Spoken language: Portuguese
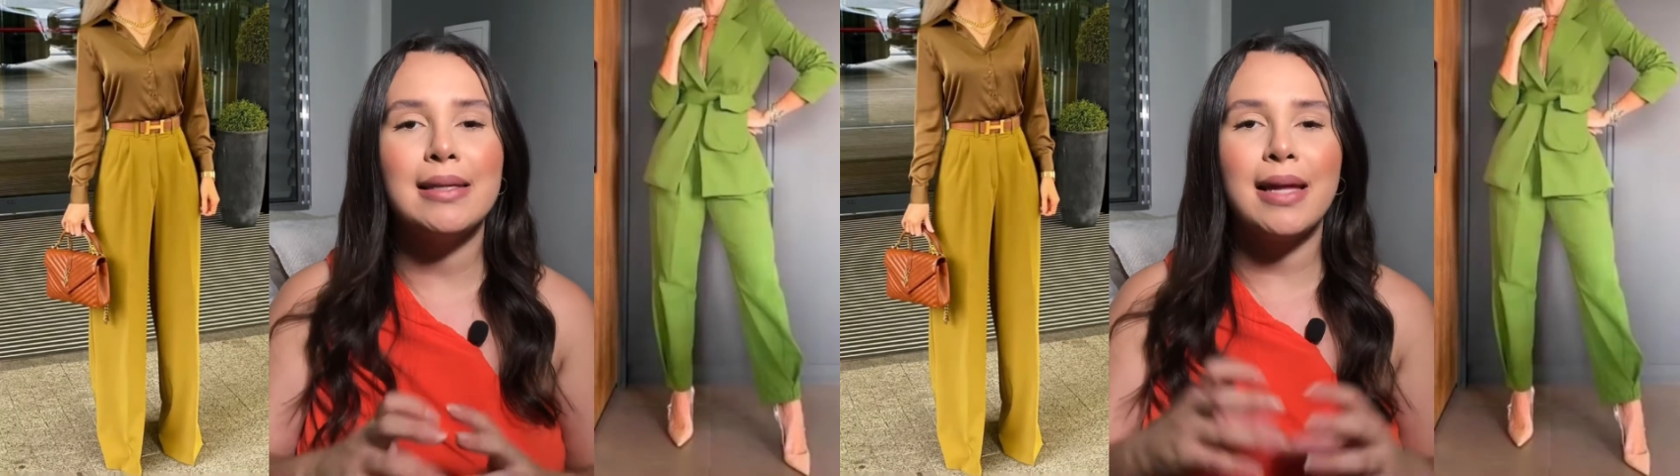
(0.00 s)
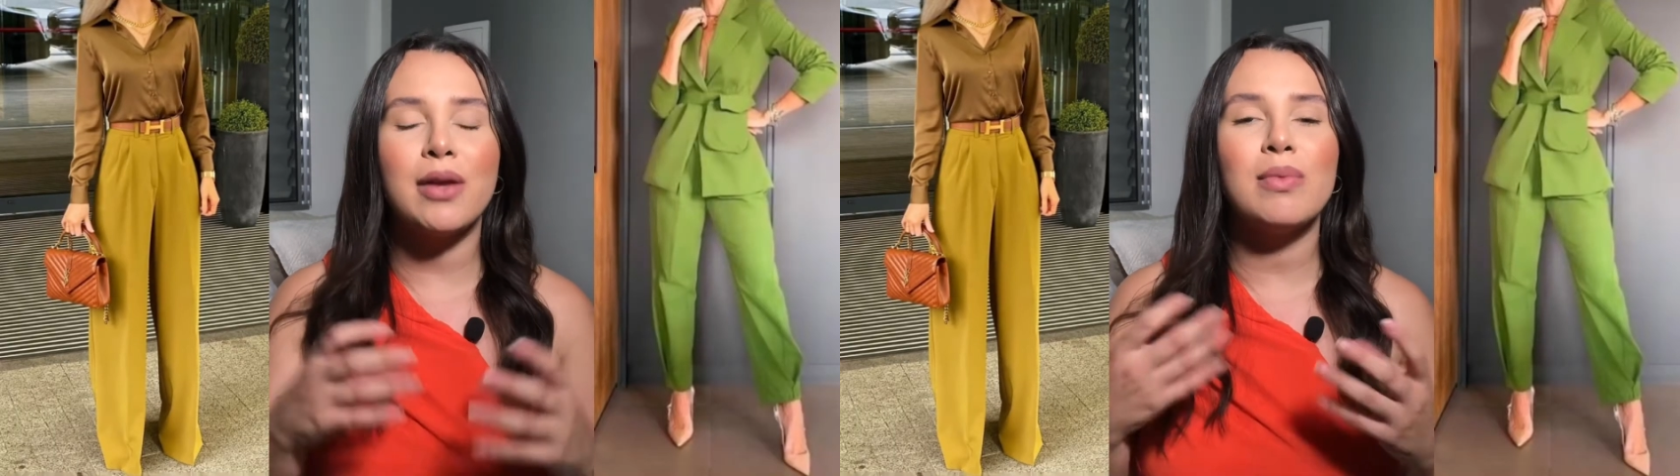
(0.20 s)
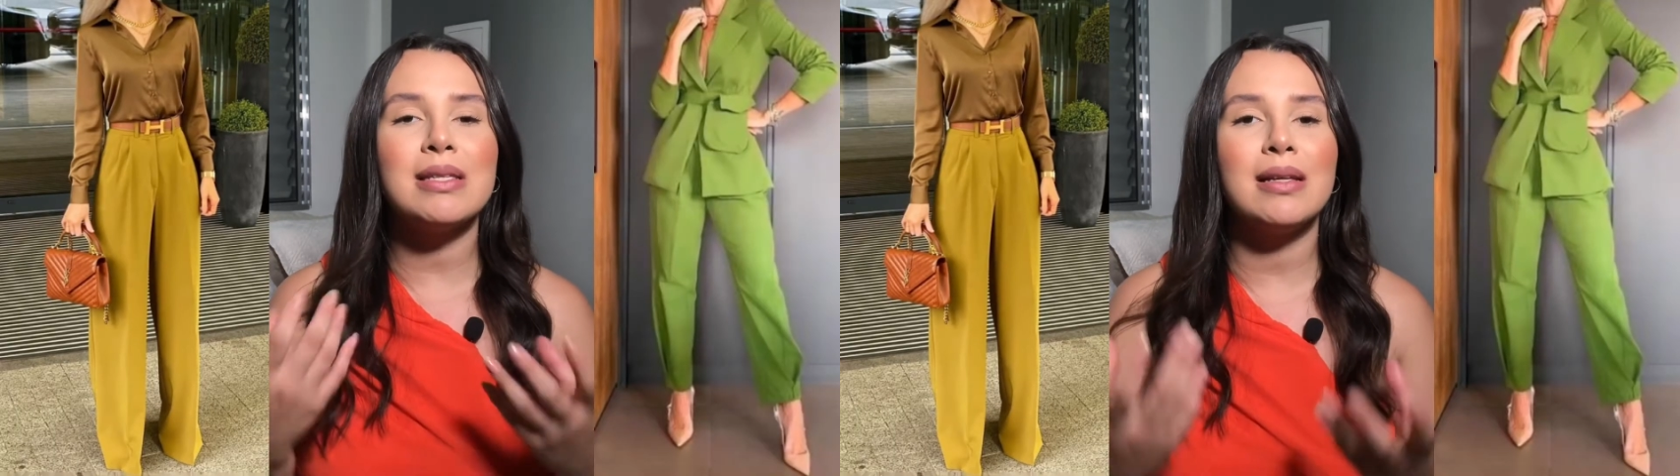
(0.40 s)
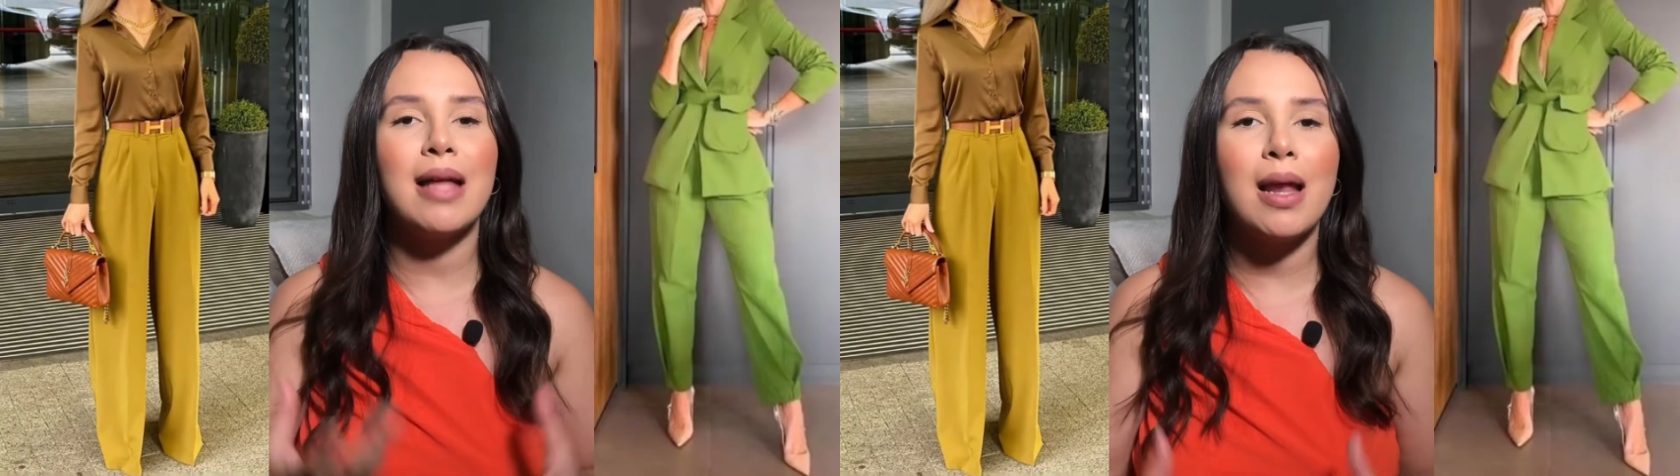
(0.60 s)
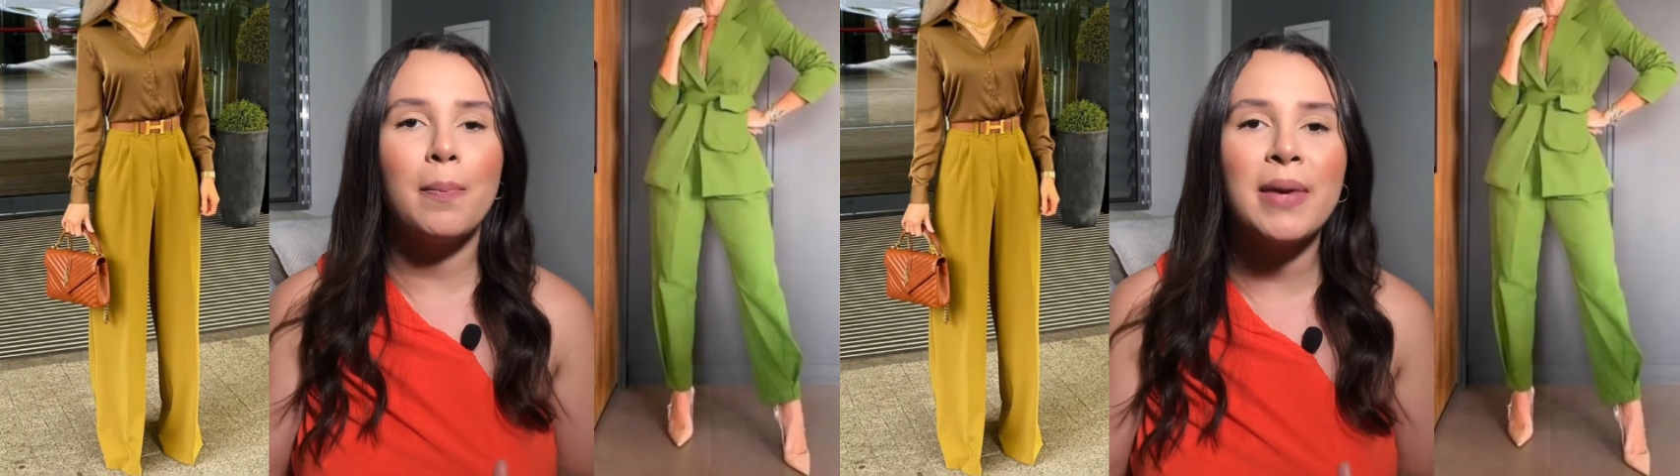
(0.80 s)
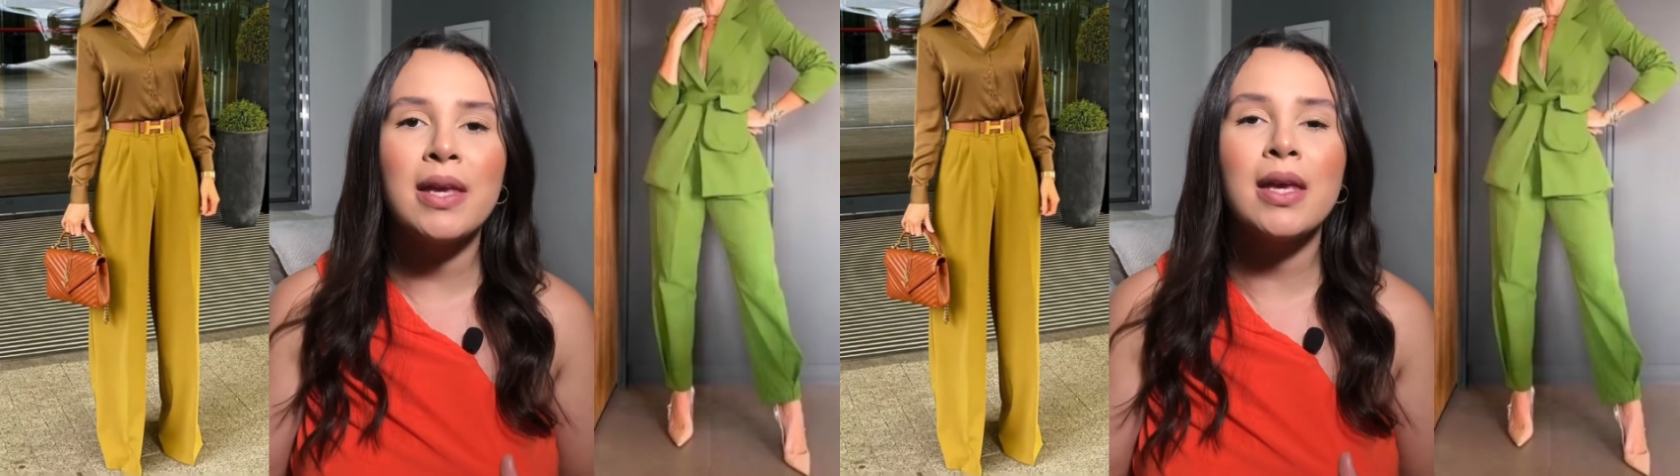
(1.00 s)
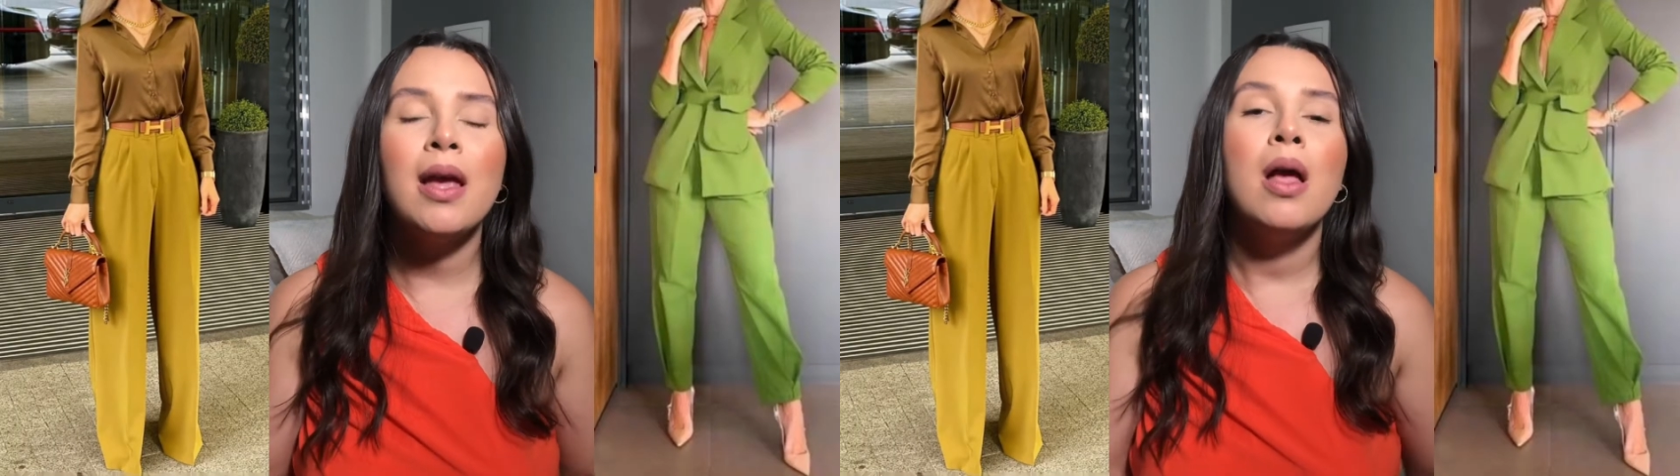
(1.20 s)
tem uma sandália pink,